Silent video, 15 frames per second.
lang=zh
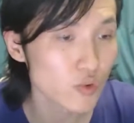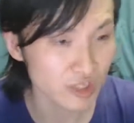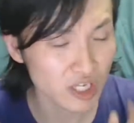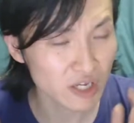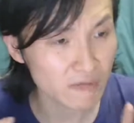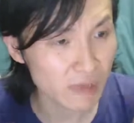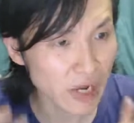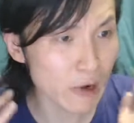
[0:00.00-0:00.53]
你
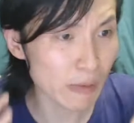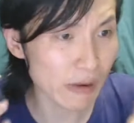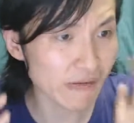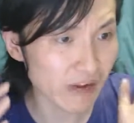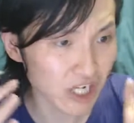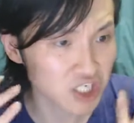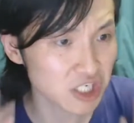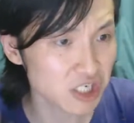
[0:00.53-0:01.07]
没有办
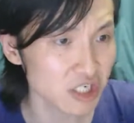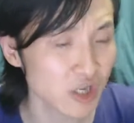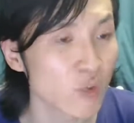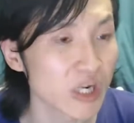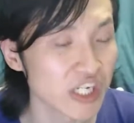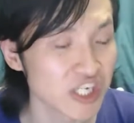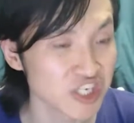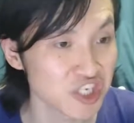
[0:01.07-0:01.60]
法设立
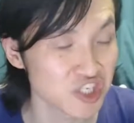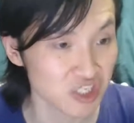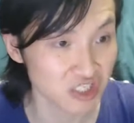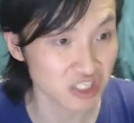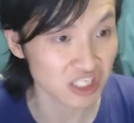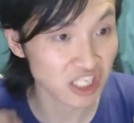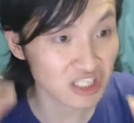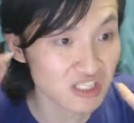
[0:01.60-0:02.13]
问题意识，
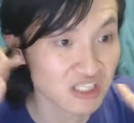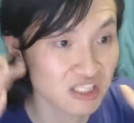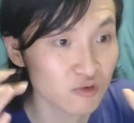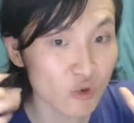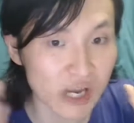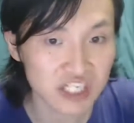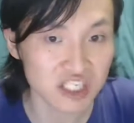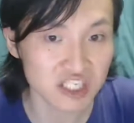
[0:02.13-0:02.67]
你的思
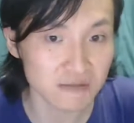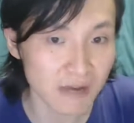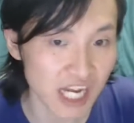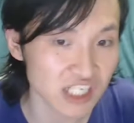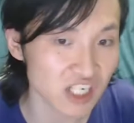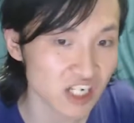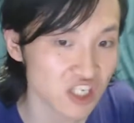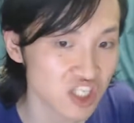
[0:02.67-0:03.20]
维是被
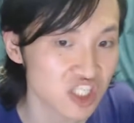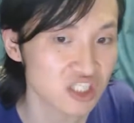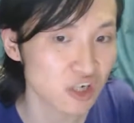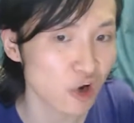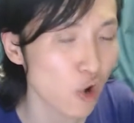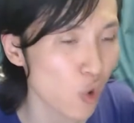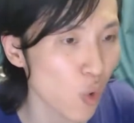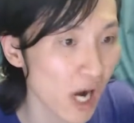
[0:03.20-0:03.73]
这个时
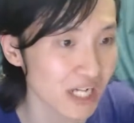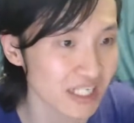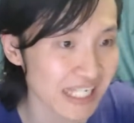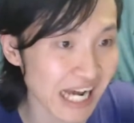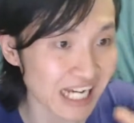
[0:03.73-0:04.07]
空框架